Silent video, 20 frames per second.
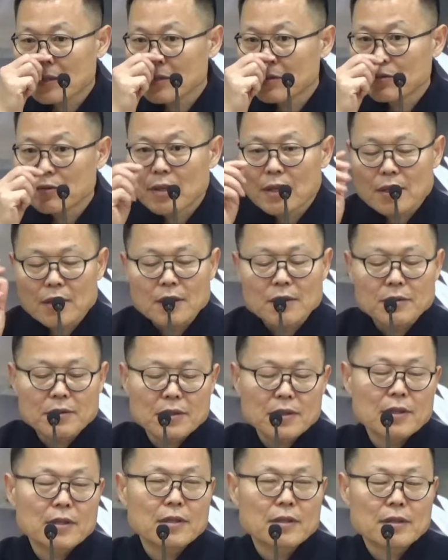희유하다고.
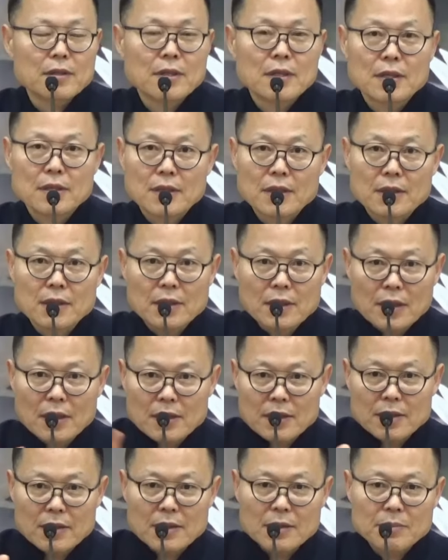그러 이제 그게
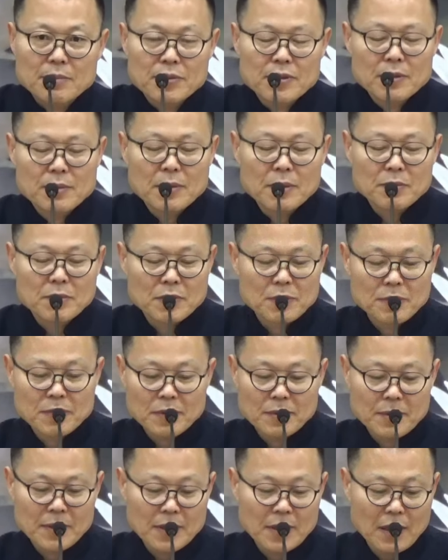이제 불이법
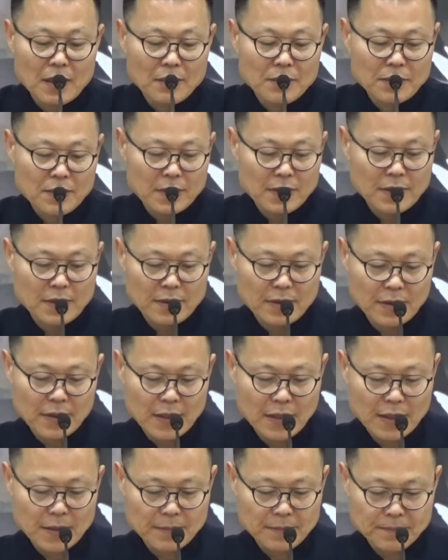문품에 나오는
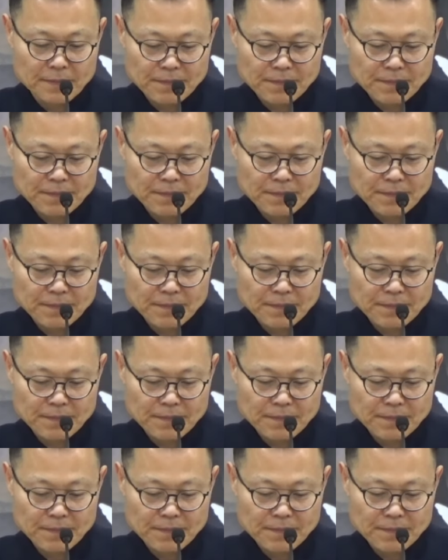건데,